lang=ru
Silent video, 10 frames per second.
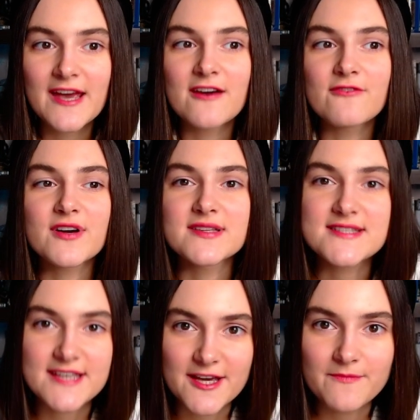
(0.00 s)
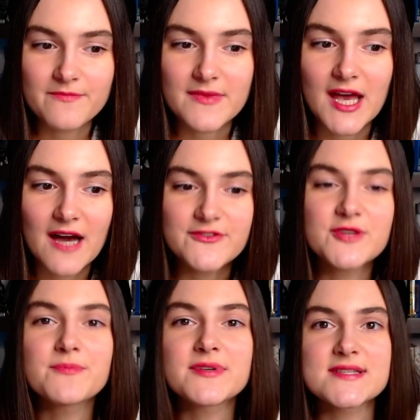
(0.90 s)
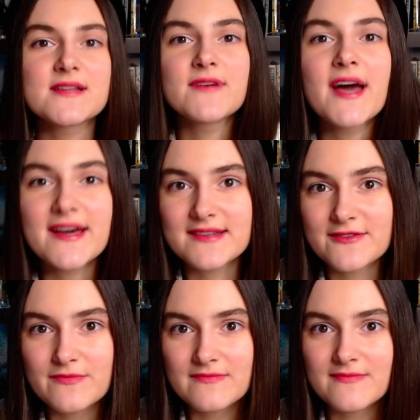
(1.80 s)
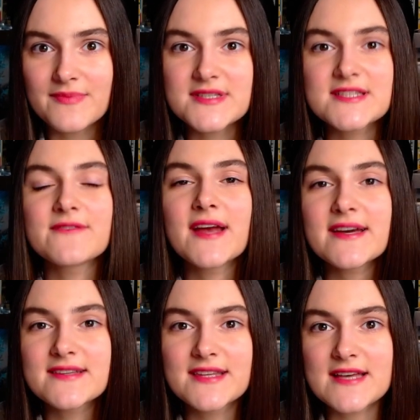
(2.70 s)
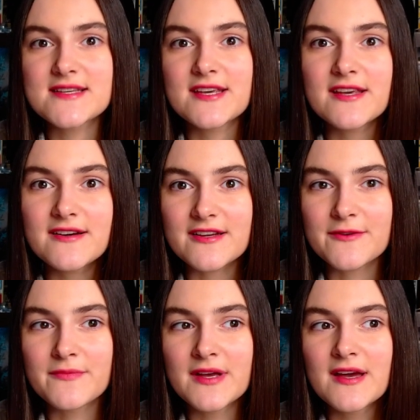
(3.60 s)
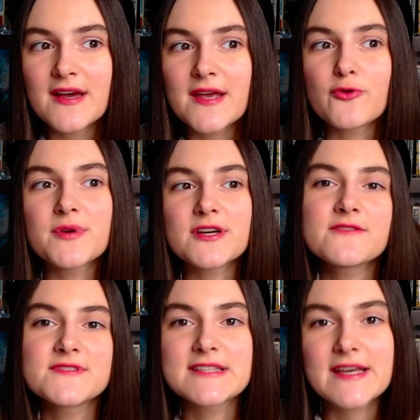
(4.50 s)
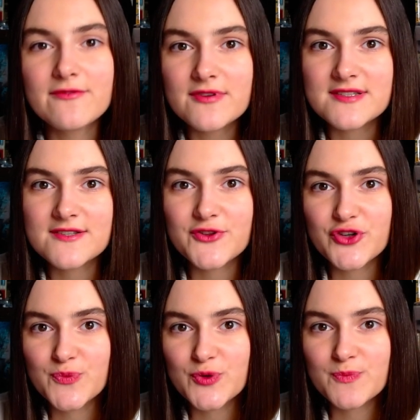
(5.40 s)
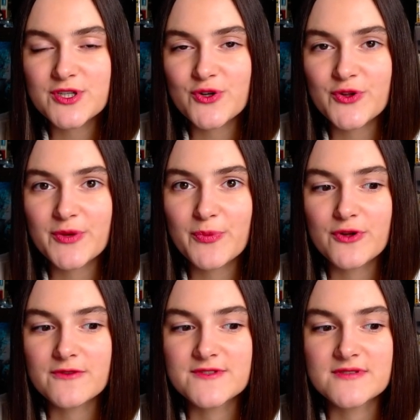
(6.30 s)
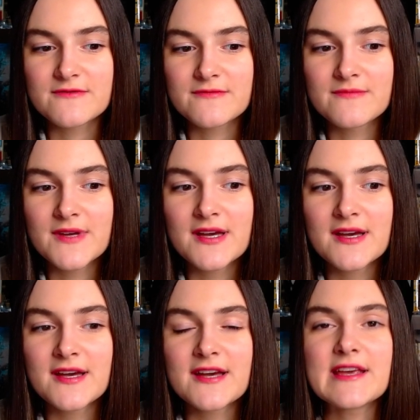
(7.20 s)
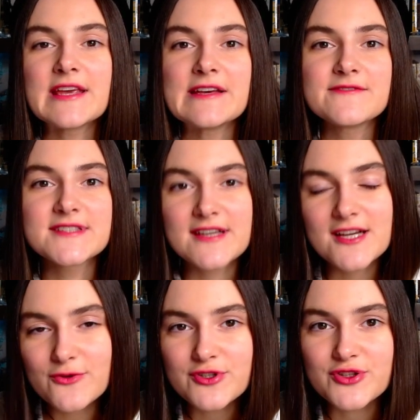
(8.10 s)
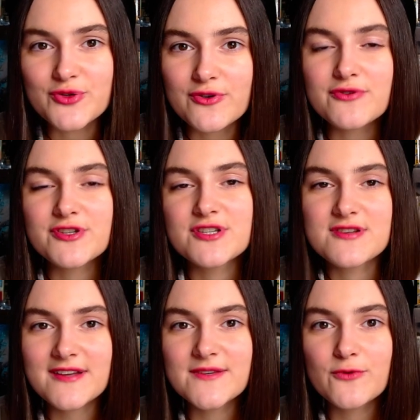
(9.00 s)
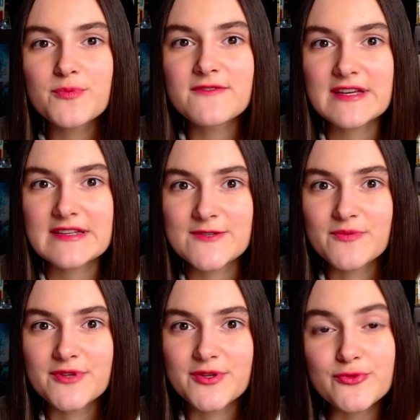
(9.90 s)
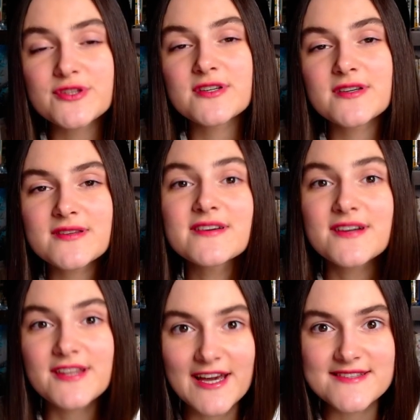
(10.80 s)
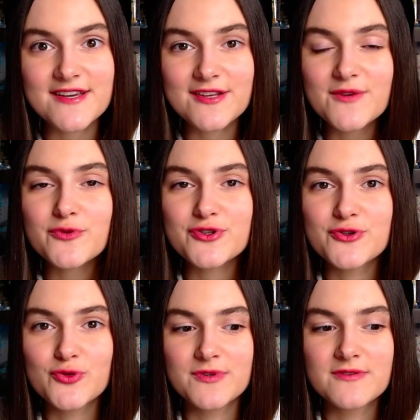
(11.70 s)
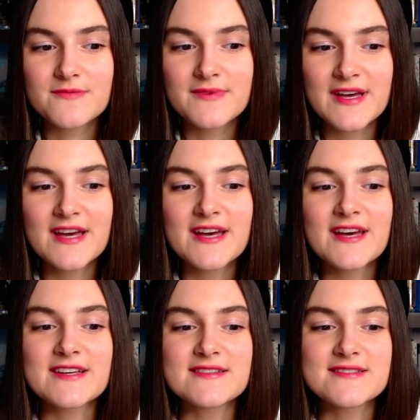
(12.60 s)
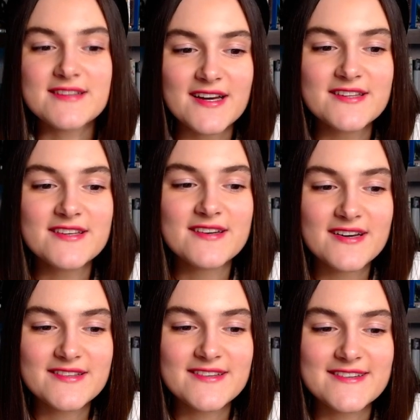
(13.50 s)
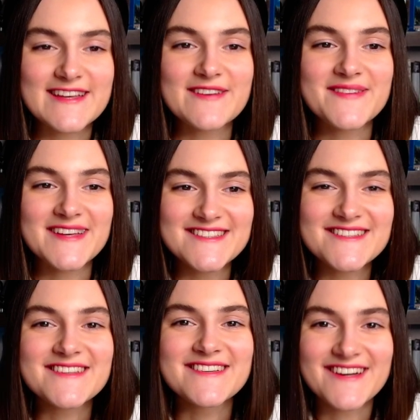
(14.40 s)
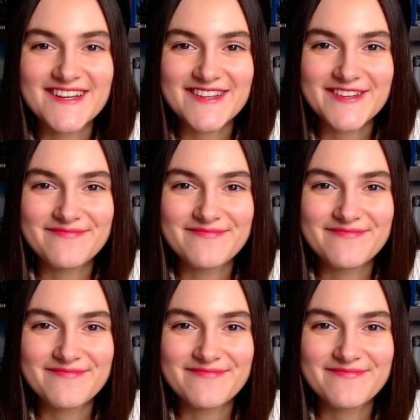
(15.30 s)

в конце автор прославляет, прославляет князя Игоря, его брата Всеволода, с которым он пошел на половцев. И все люди тоже очень рады его приветствовать, потому что это их князь, и они его очень любят. И странные рады, и веселые грады.